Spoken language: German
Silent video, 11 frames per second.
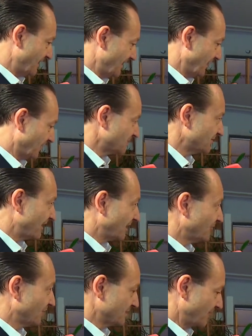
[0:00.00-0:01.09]
Herr
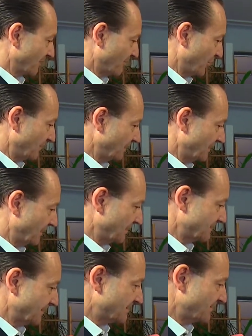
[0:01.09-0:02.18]
Lustenberger, vor ein paar Monaten äh,
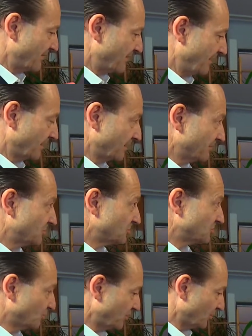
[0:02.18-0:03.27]
sind Sie bei mir im
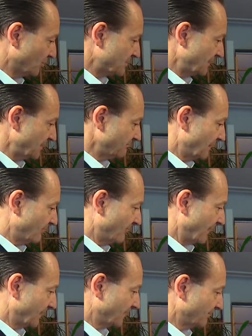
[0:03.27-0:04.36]
Studio gewesen,
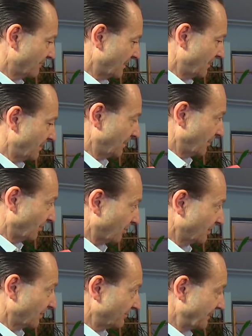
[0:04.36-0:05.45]
während dem
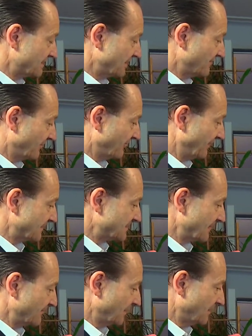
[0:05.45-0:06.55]
Lockdown. Jetzt sind wir wieder
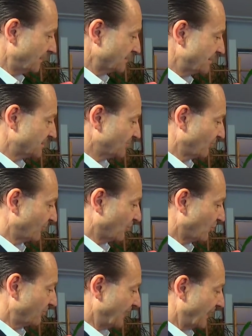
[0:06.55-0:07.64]
zusammen. Zuerst einmal die
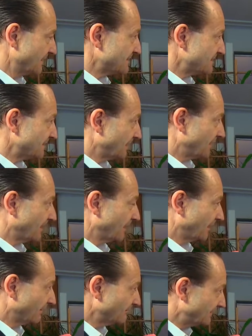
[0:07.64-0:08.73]
Frage, wie haben Sie
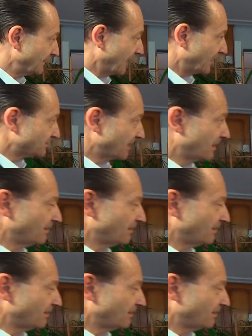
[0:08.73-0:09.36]
die letzten